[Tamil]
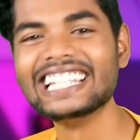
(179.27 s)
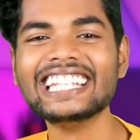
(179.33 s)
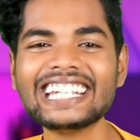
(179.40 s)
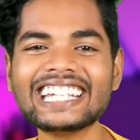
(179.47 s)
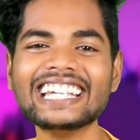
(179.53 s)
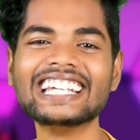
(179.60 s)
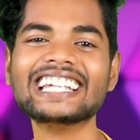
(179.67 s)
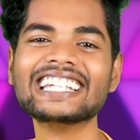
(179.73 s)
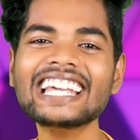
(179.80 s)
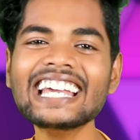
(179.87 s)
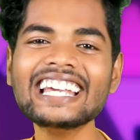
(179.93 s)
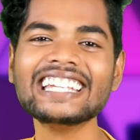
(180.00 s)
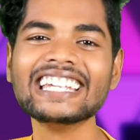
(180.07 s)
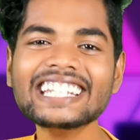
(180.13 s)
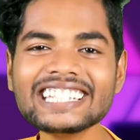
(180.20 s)
எதுக்கு
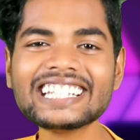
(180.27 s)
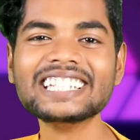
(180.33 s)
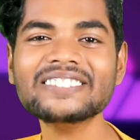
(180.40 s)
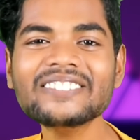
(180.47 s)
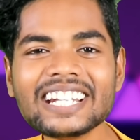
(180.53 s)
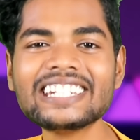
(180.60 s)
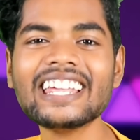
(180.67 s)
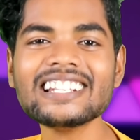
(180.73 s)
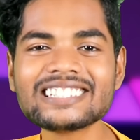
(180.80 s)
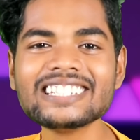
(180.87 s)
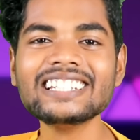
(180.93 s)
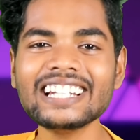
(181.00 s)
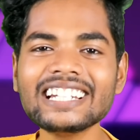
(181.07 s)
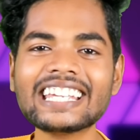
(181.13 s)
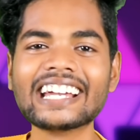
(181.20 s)
எதுக்கு இந்த வெட்டி
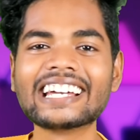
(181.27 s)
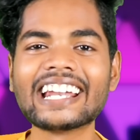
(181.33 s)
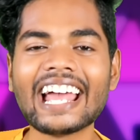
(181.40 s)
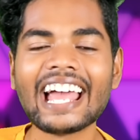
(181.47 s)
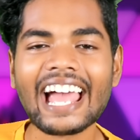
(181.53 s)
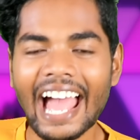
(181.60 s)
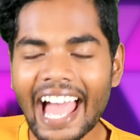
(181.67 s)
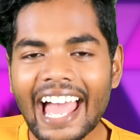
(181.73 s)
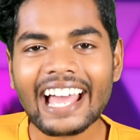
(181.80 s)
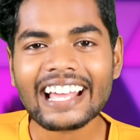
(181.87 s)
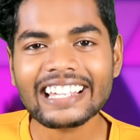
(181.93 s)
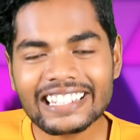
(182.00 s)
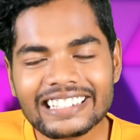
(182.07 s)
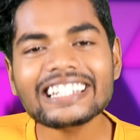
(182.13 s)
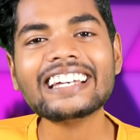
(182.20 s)
சீனுன்னு கேக்குறேன்
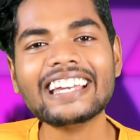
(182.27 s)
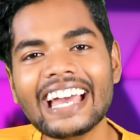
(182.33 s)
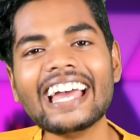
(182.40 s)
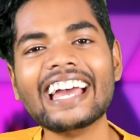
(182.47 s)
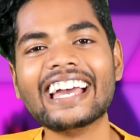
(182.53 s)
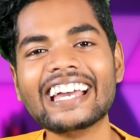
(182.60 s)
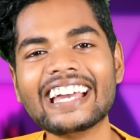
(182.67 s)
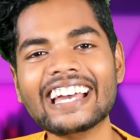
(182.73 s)
எதுக்கு